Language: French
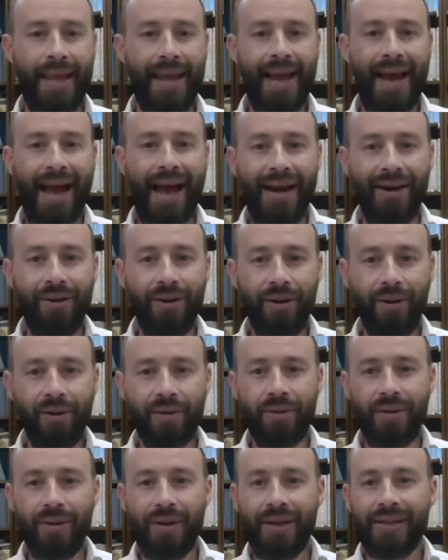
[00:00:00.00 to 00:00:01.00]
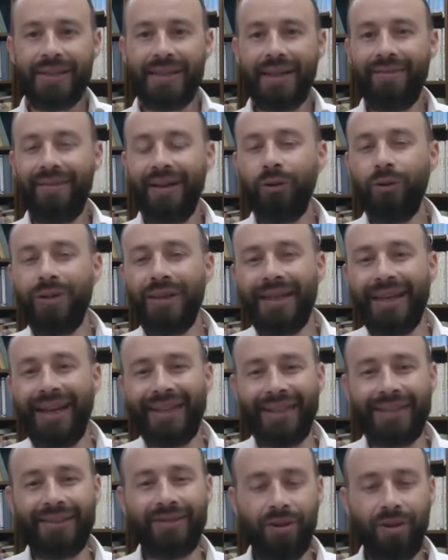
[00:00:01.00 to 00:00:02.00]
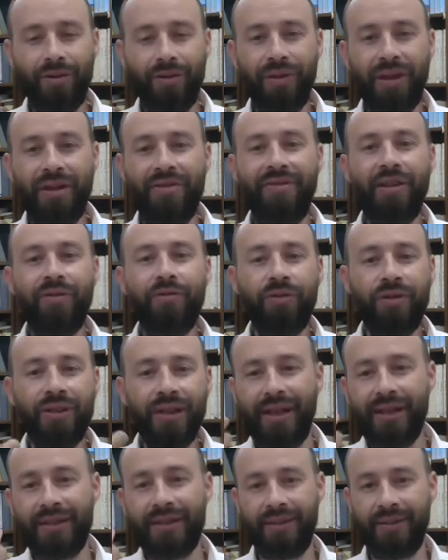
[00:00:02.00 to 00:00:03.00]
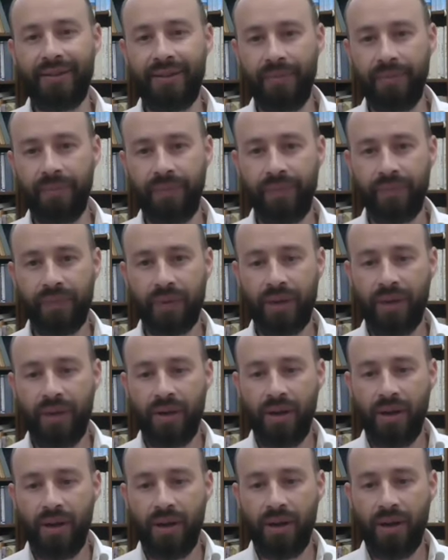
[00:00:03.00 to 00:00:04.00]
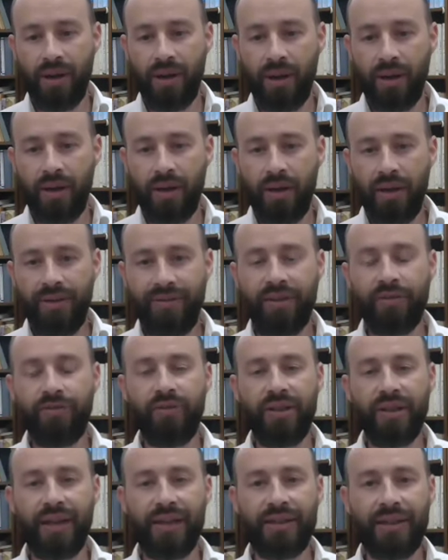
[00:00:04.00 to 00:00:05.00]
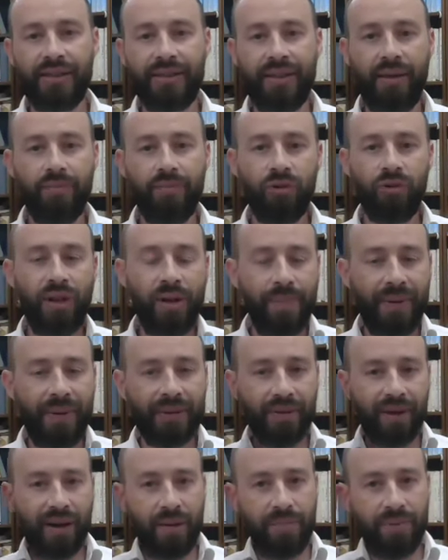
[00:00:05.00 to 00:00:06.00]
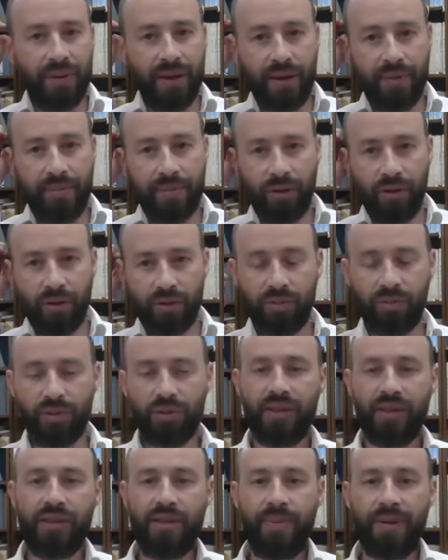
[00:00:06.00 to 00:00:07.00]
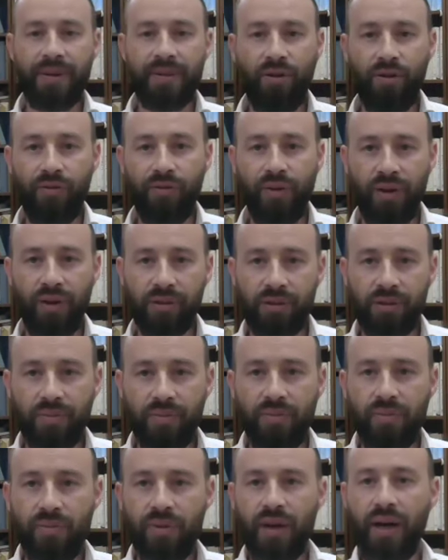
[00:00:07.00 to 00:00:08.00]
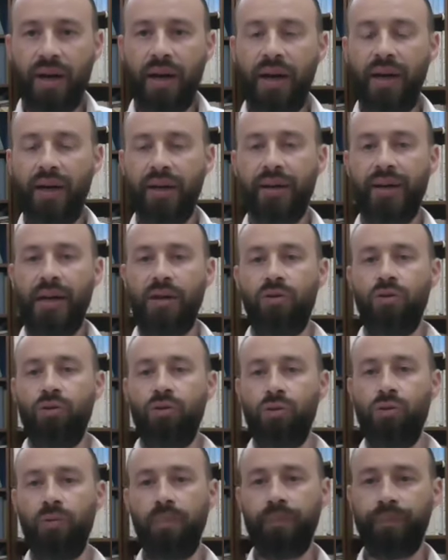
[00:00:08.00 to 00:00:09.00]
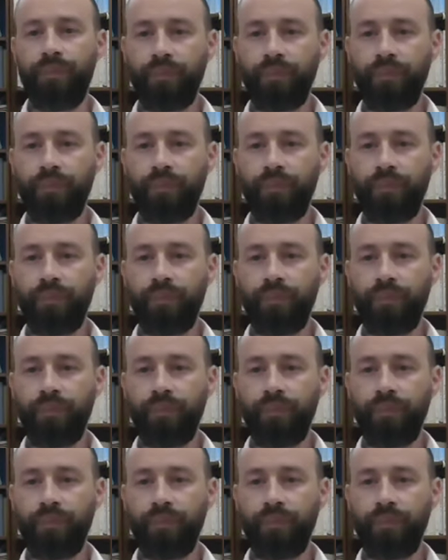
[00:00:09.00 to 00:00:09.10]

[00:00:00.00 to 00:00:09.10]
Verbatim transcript: alors ça va être une catastrophe. Il va devenir assassin. Il va devenir assassin. Ce n'est pas sans rappeler, malheureusement, ce qui s'est passé en France il y a quelques jours,